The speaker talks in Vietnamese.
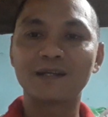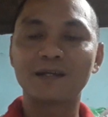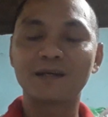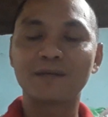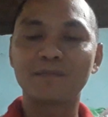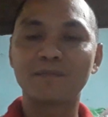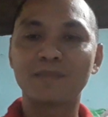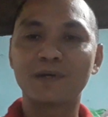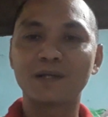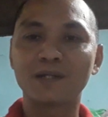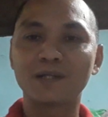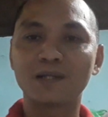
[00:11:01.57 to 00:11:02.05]
à,
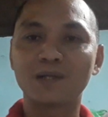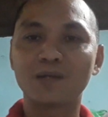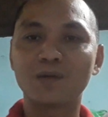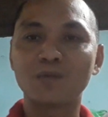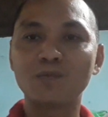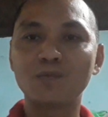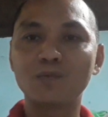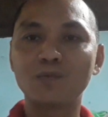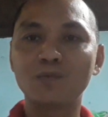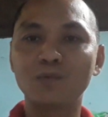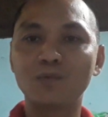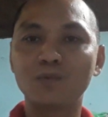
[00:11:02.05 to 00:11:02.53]
mình
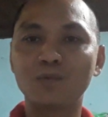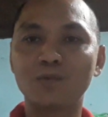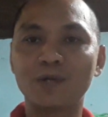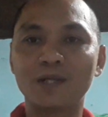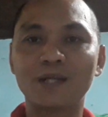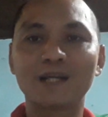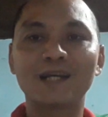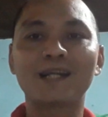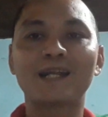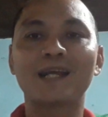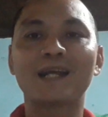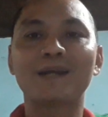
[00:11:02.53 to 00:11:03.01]
cũng
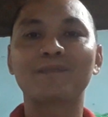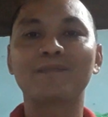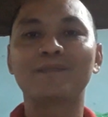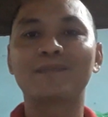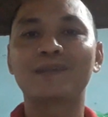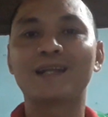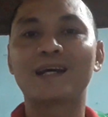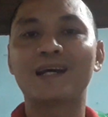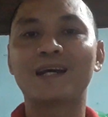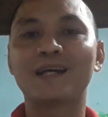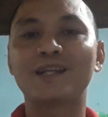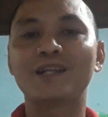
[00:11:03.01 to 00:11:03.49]
khuyên anh em
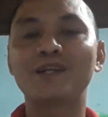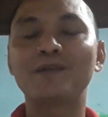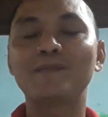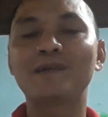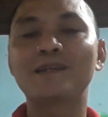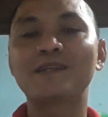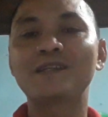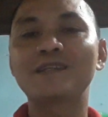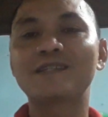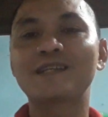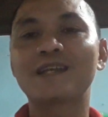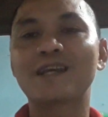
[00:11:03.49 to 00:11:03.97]
là nếu
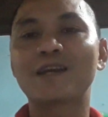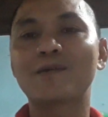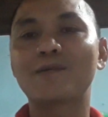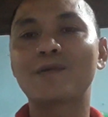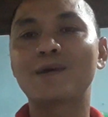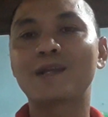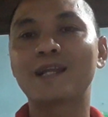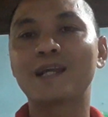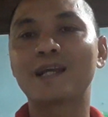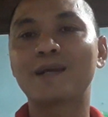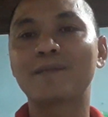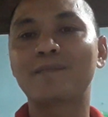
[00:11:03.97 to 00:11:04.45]
mà chiếc xe của
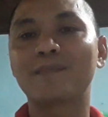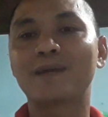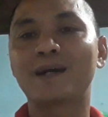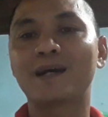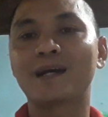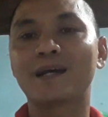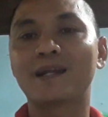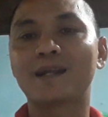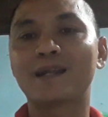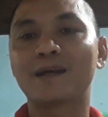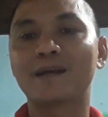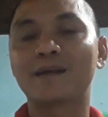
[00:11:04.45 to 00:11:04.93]
anh em
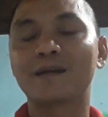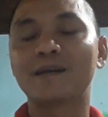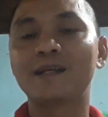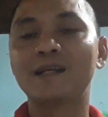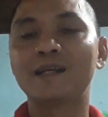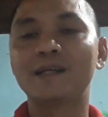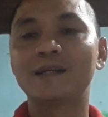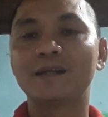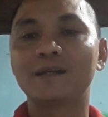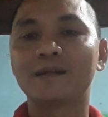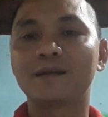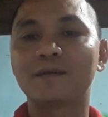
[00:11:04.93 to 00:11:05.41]
mà
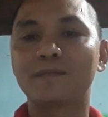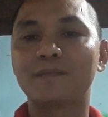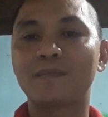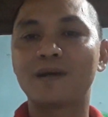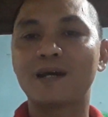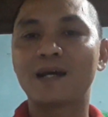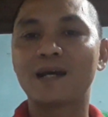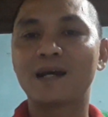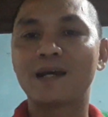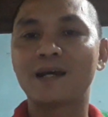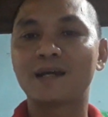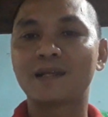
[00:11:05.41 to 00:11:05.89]

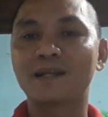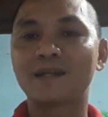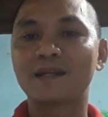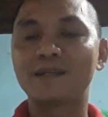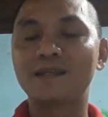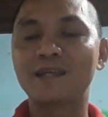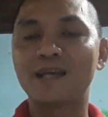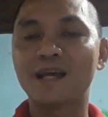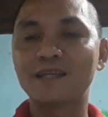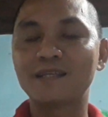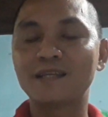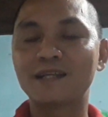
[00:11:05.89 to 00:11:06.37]
mà về
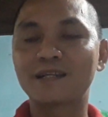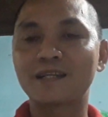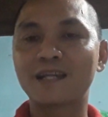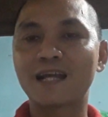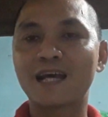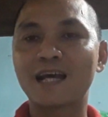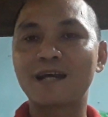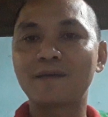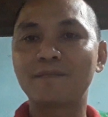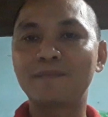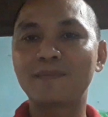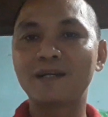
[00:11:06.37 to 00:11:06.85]
Việt
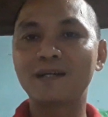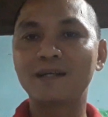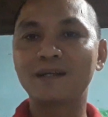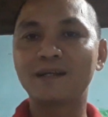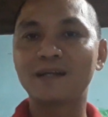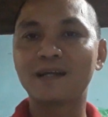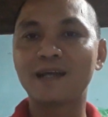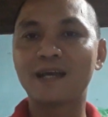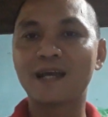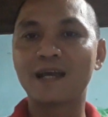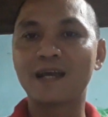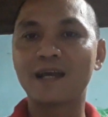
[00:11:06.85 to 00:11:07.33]
Nam á,
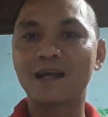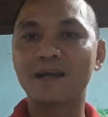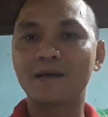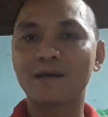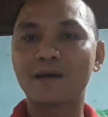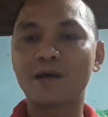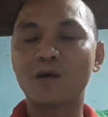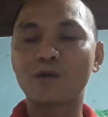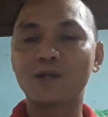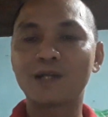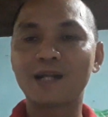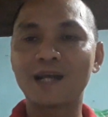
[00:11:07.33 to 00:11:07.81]

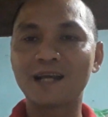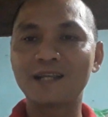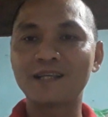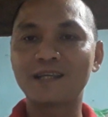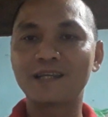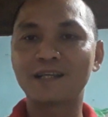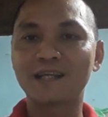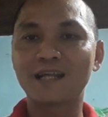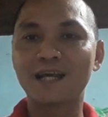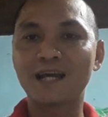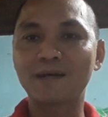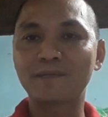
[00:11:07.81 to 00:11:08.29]
Honda
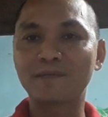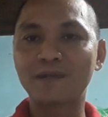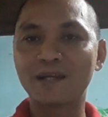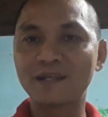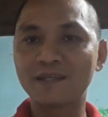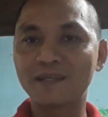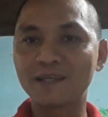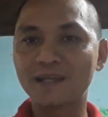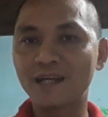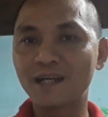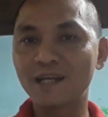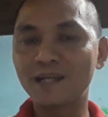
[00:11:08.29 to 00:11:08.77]
Việt Nam đã
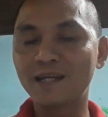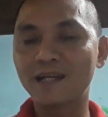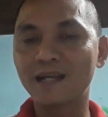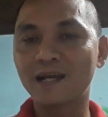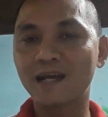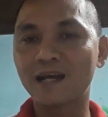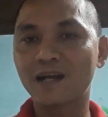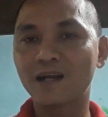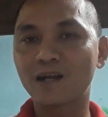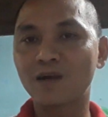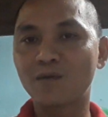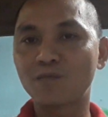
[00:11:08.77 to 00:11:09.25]
chế
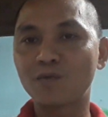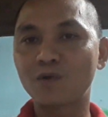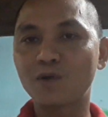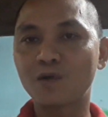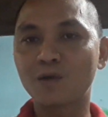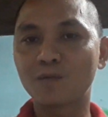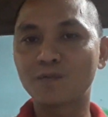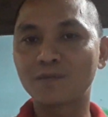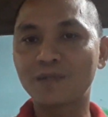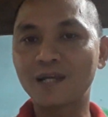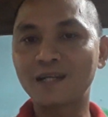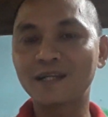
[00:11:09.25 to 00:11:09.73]
là không có
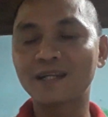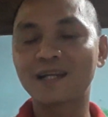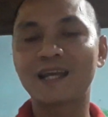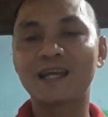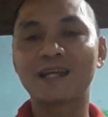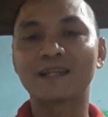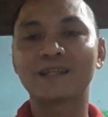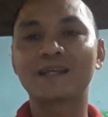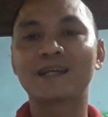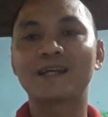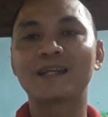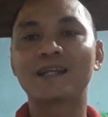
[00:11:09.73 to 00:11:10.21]
công tắc
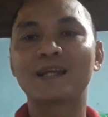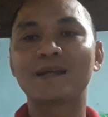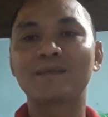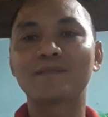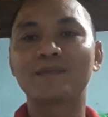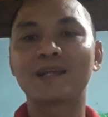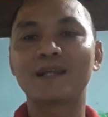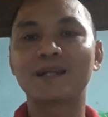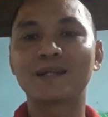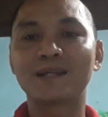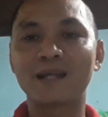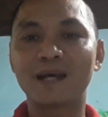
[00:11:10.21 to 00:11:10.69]
đèn thì anh
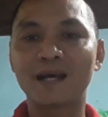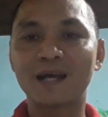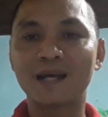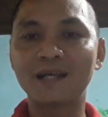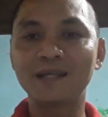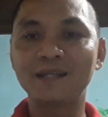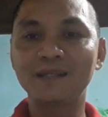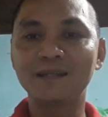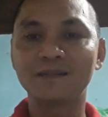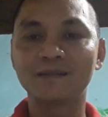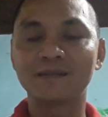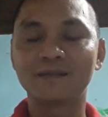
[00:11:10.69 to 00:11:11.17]
em nên
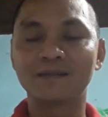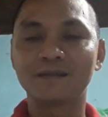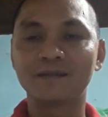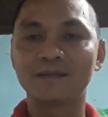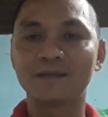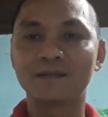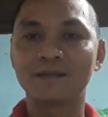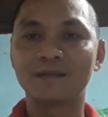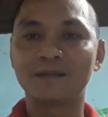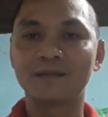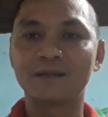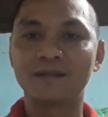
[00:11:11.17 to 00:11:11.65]
để
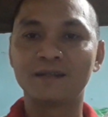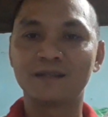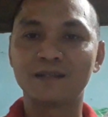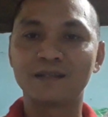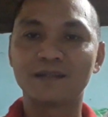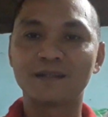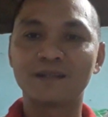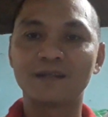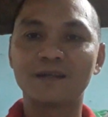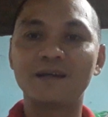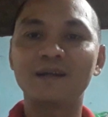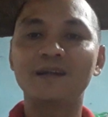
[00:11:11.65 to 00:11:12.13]

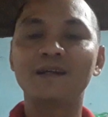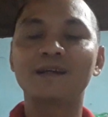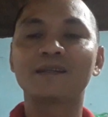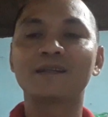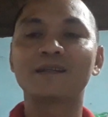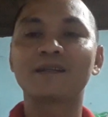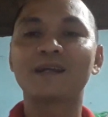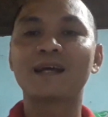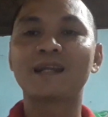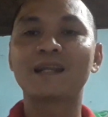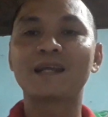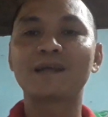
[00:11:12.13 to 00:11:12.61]
đó
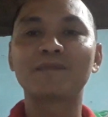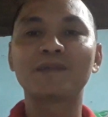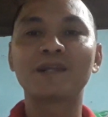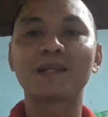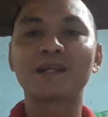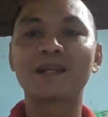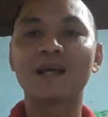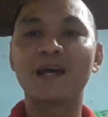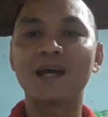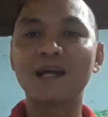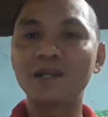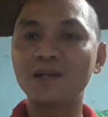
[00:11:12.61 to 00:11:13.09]
anh em
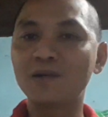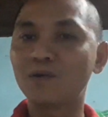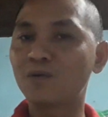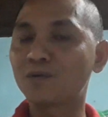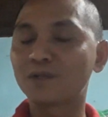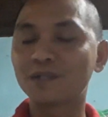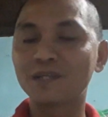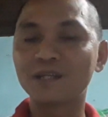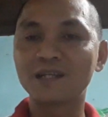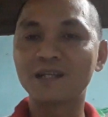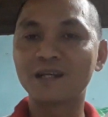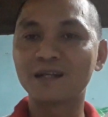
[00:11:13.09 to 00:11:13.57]
nên để
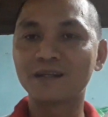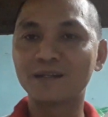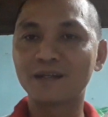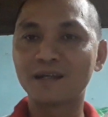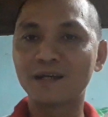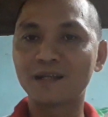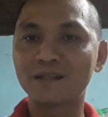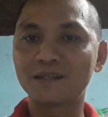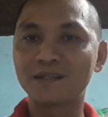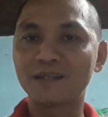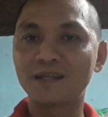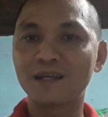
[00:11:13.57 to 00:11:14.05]
luôn chứ đừng
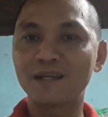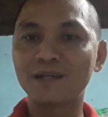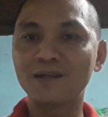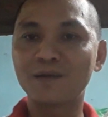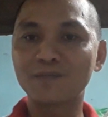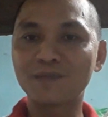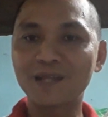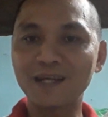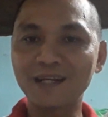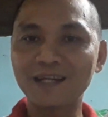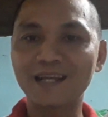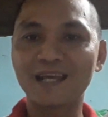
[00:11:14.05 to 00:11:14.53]
nên chế
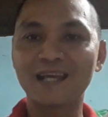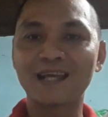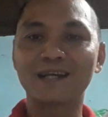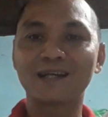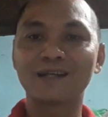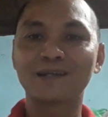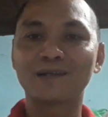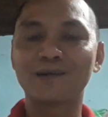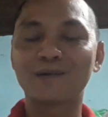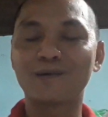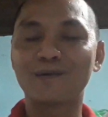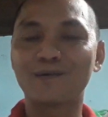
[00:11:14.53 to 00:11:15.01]
công tắc đèn
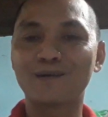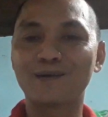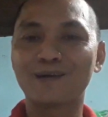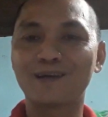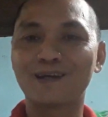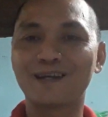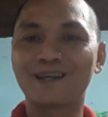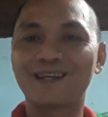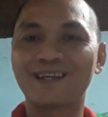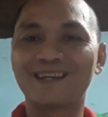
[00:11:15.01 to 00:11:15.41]
còn